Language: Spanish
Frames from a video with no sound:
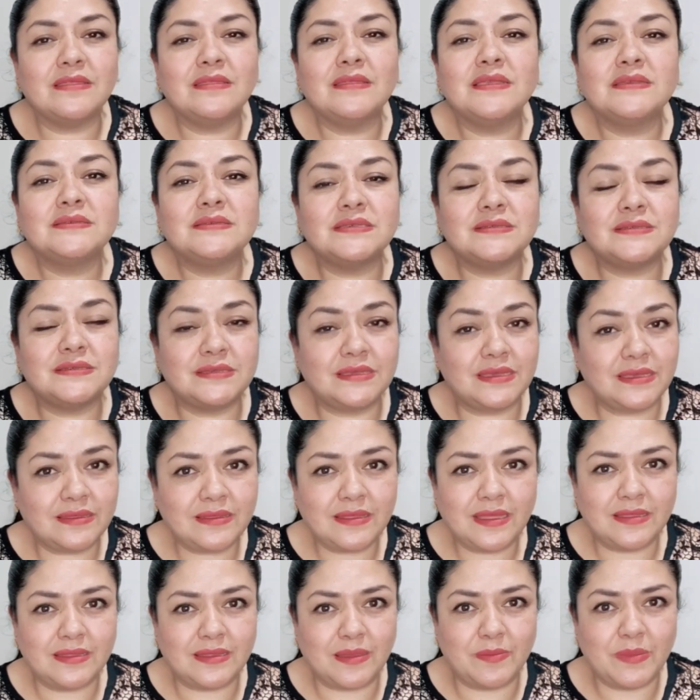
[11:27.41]

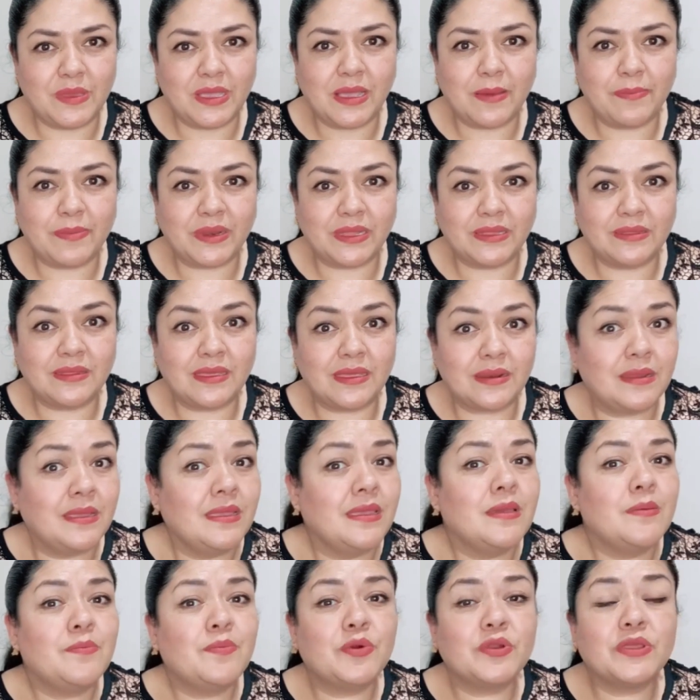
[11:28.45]
necesitan también aprender
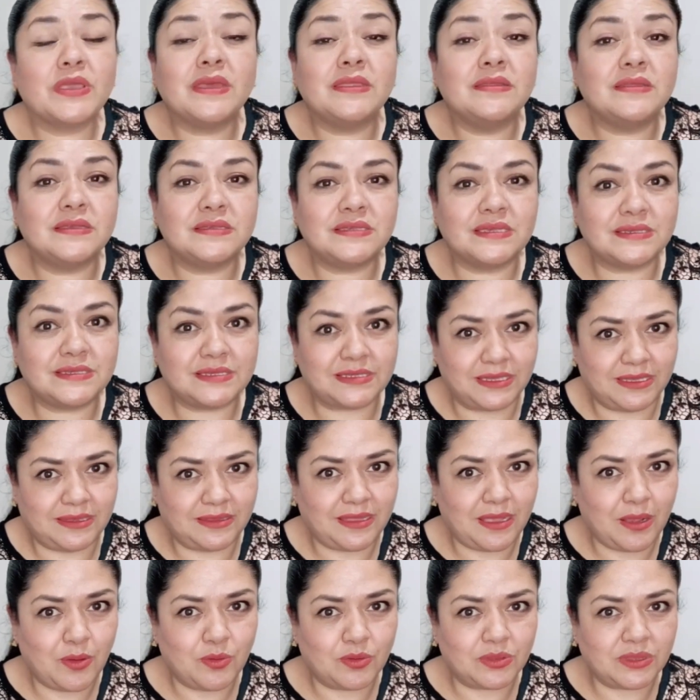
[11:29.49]
porque
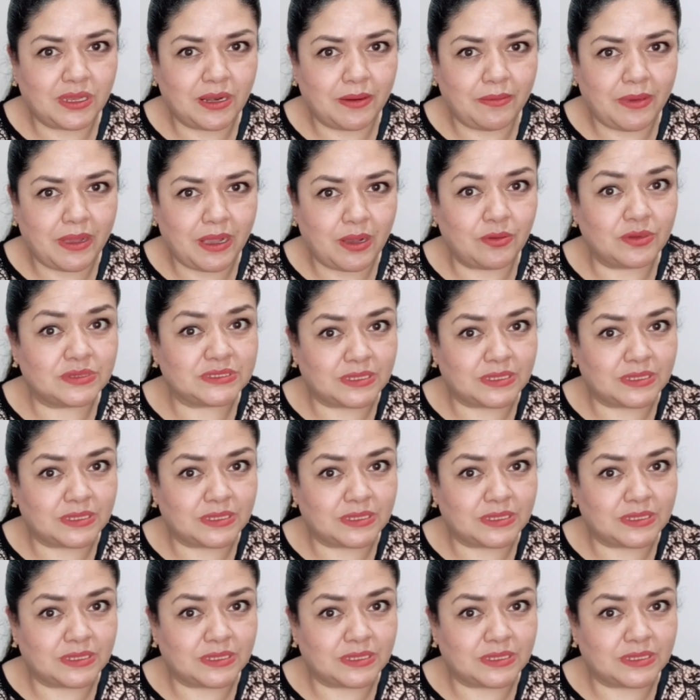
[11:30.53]
necesitan un trabajo,